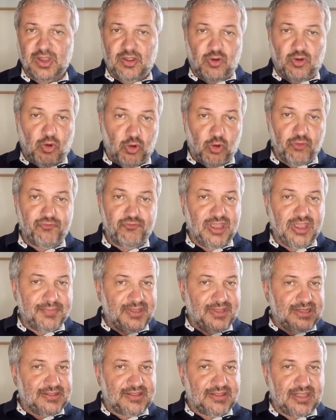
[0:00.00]

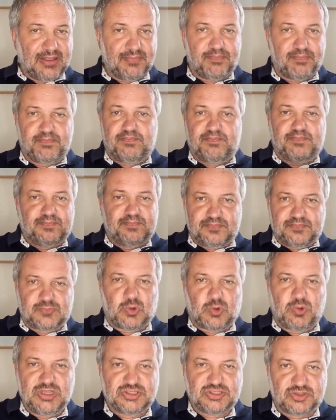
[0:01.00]
ovviamente
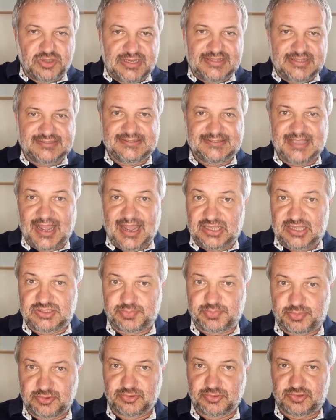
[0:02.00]
questo iniziale
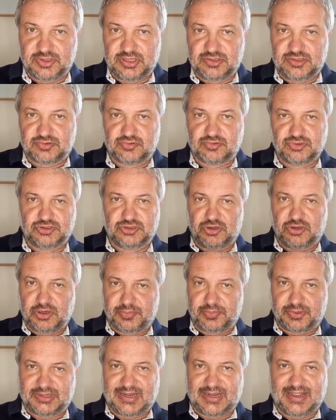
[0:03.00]
spunto di discussione
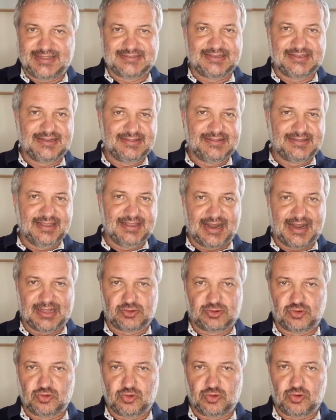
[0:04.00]
potrà essere
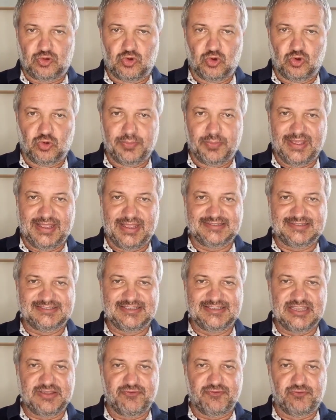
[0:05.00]
integrato come
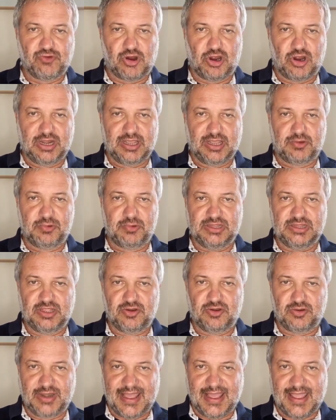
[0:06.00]
si vuole, quindi
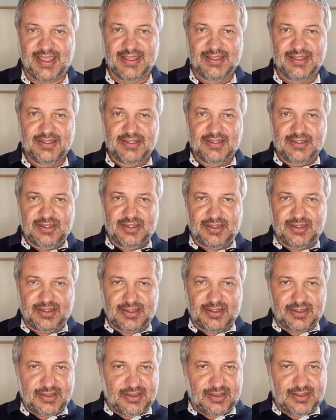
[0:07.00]
non è
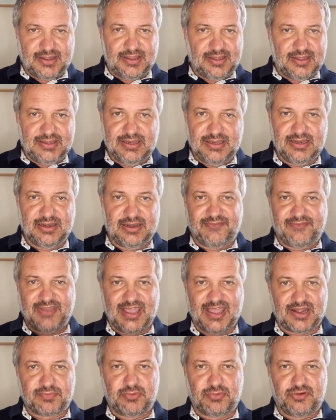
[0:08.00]
eh, il
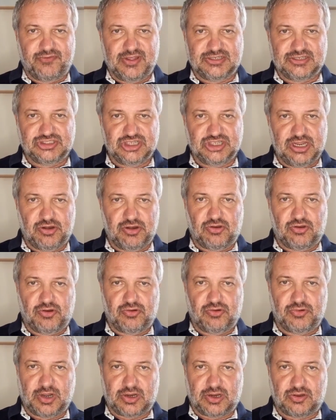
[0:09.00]
verbo, il Vangelo,
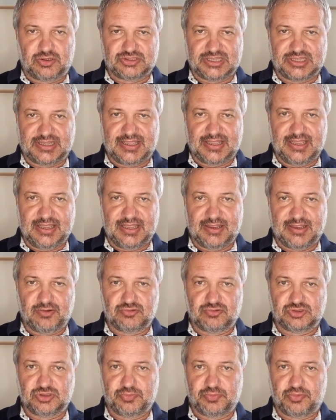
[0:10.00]
o una cosa che, che,
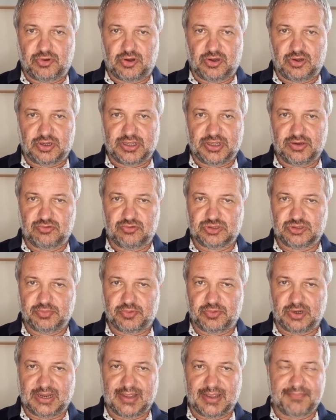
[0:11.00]
non, si può, che non, si
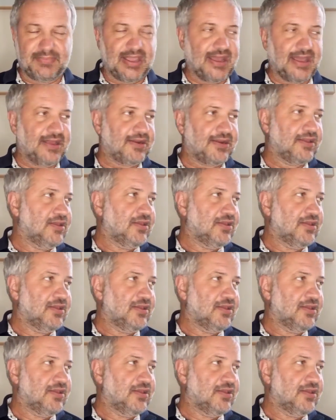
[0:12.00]
può, cambiare.